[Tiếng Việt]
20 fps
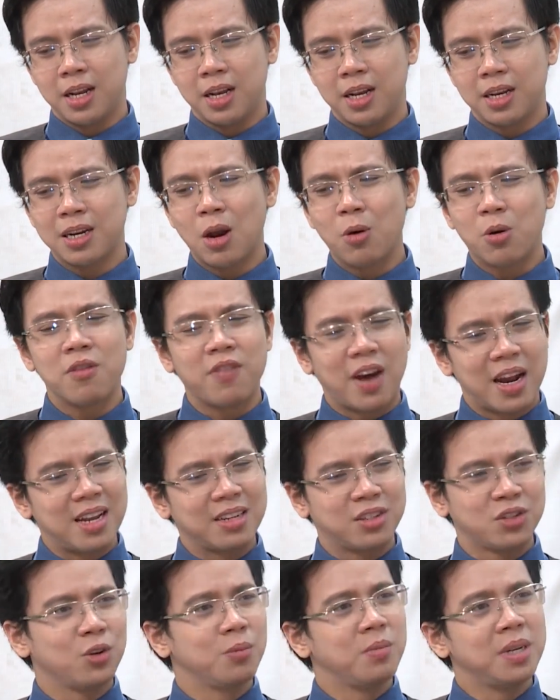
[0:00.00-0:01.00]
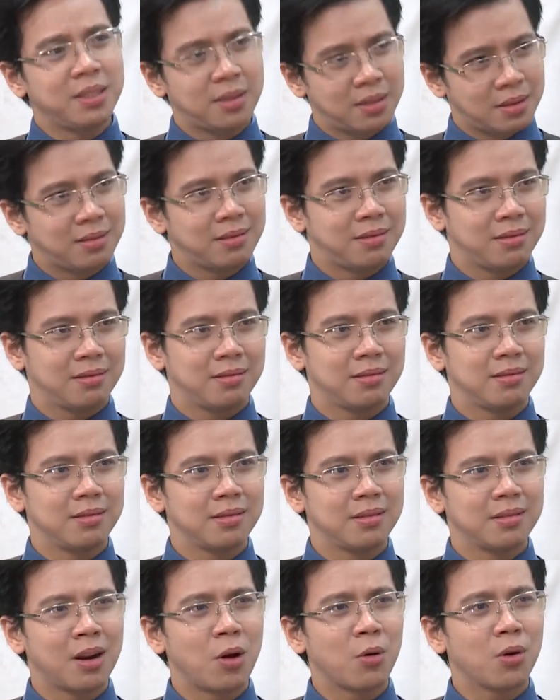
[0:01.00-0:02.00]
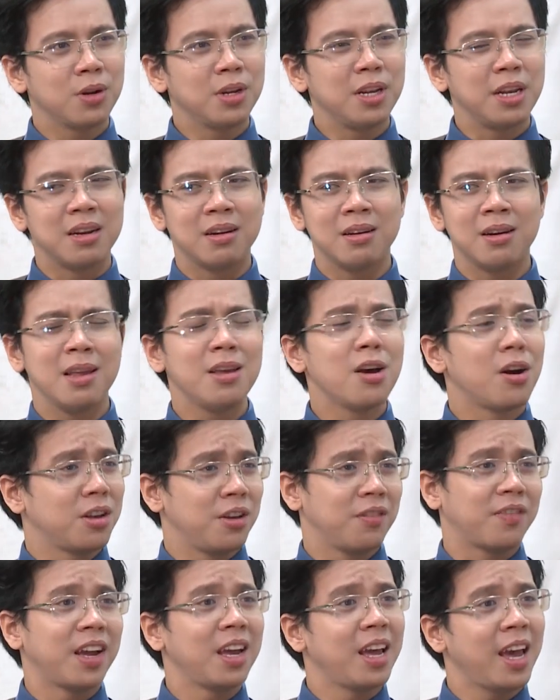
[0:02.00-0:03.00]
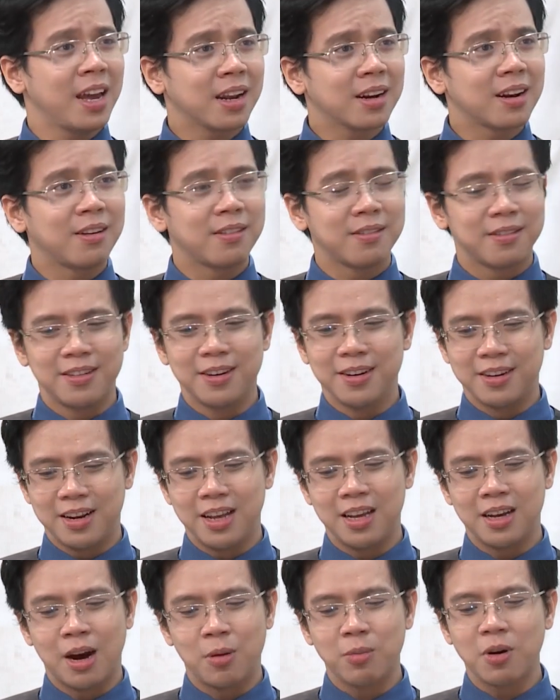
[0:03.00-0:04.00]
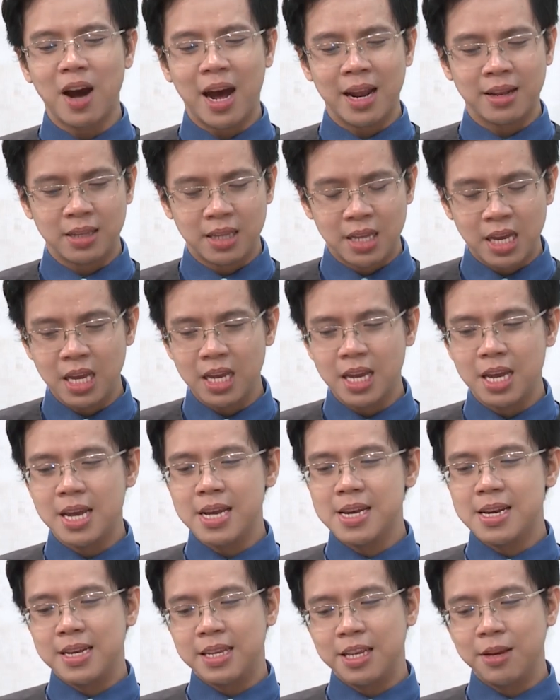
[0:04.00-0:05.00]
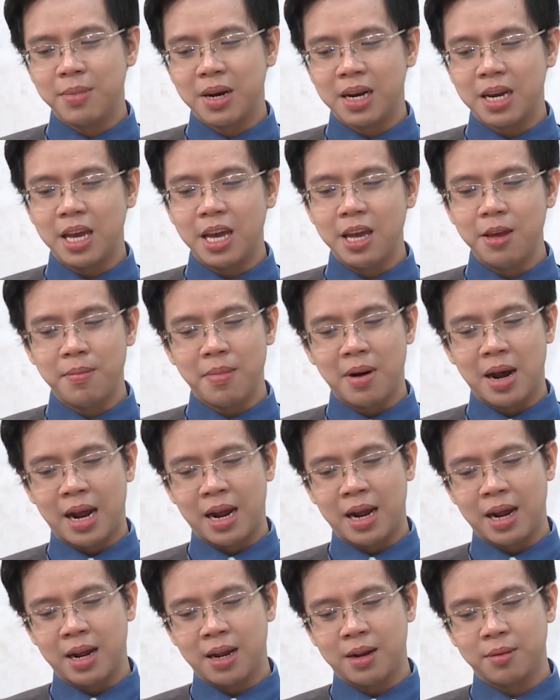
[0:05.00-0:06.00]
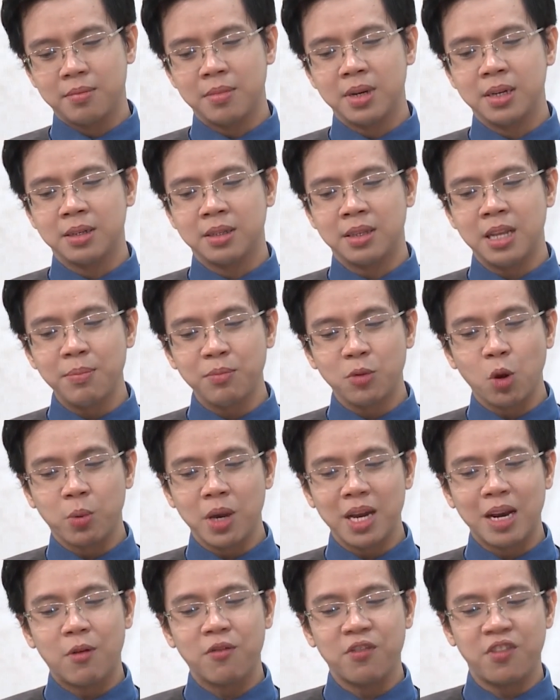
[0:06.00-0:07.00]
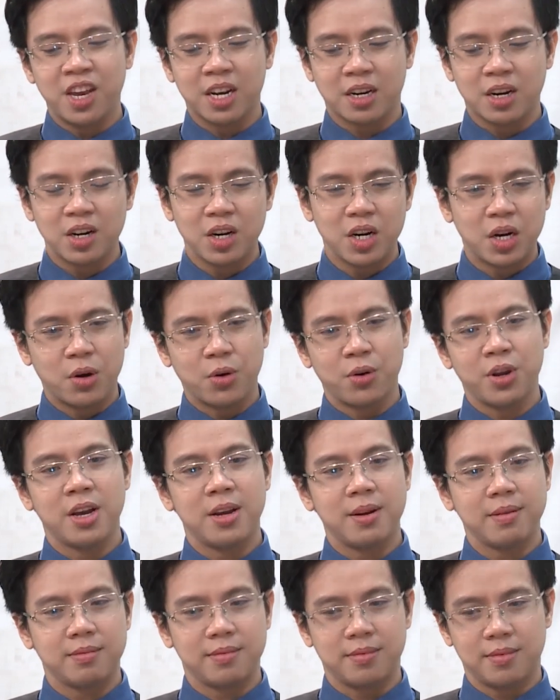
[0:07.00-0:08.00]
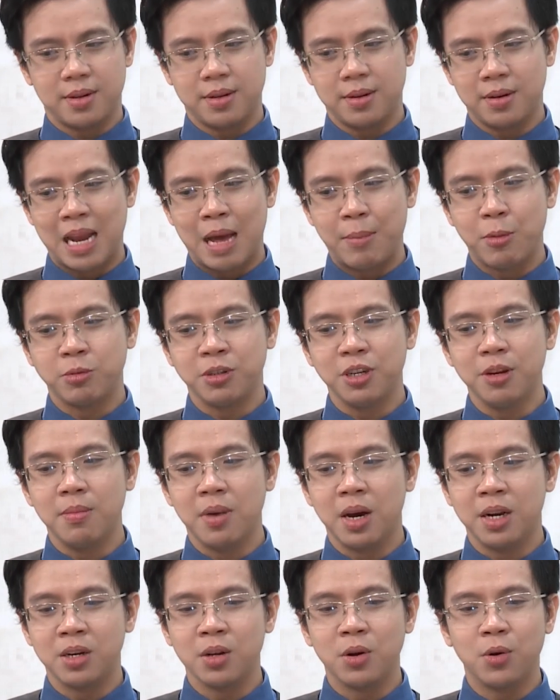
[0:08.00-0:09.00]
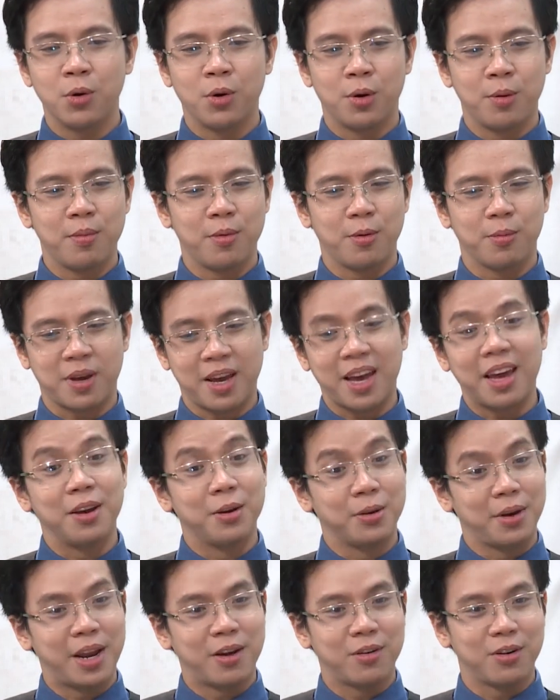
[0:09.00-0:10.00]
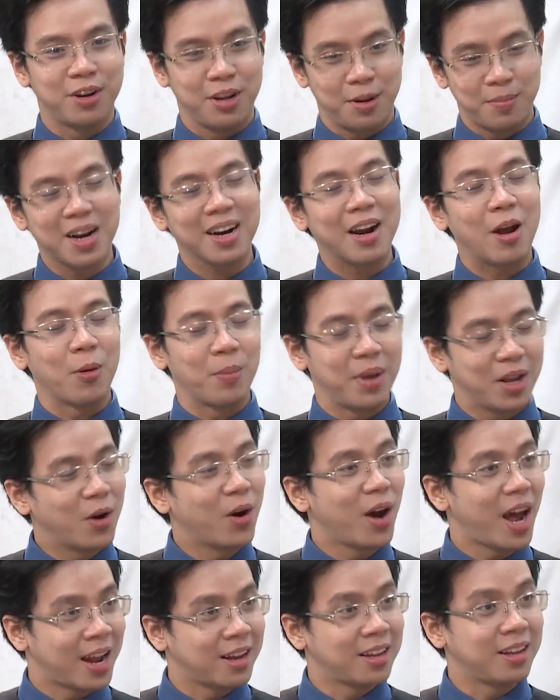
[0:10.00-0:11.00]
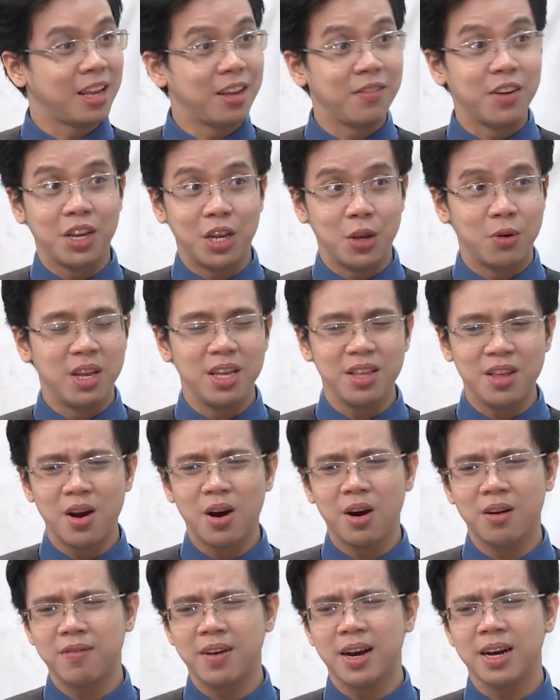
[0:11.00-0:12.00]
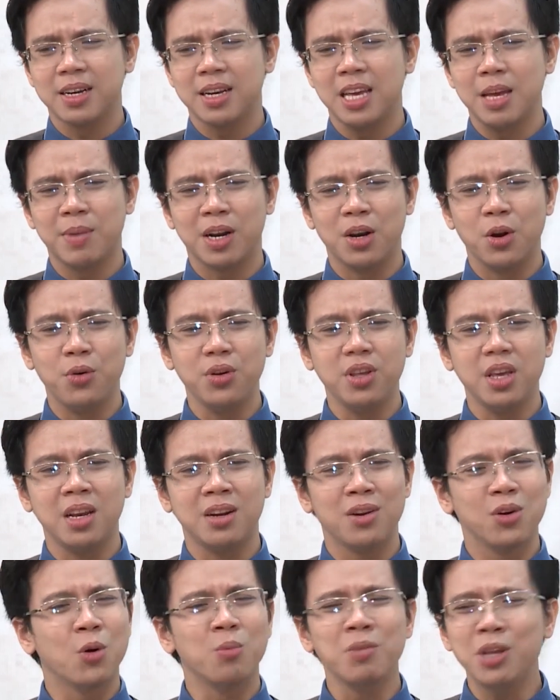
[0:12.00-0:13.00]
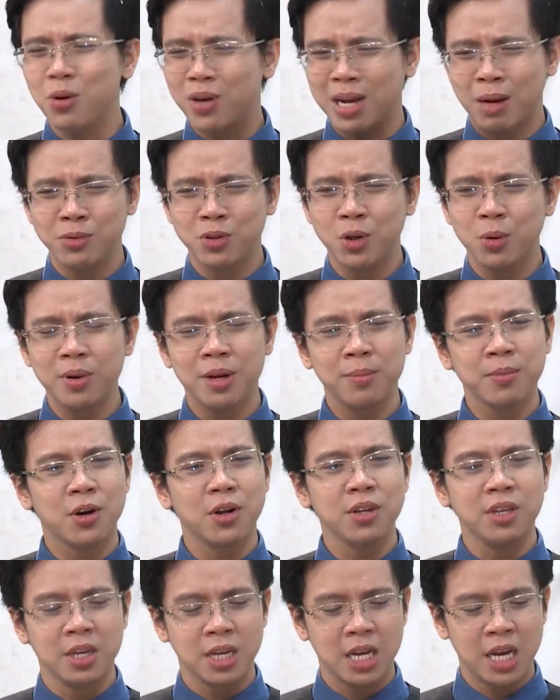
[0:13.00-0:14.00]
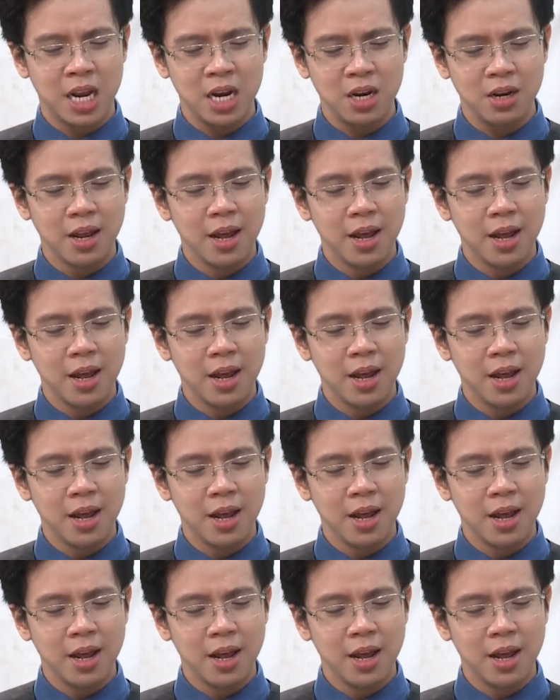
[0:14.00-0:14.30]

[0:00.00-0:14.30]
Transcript: đâu có phải là showbiz đâu có gì, lý do gì phải ghét đâu yeah. Dạ. thì không có anti nhưng mà khi mà mình tiếp tục cái công việc đó rồi á là một sứ mệnh của một KOL rồi thì bắt đầu mới có anti vì nhiều lý do và khi mà đối diện nó cũng nhiều cảm xúc lắm có những cái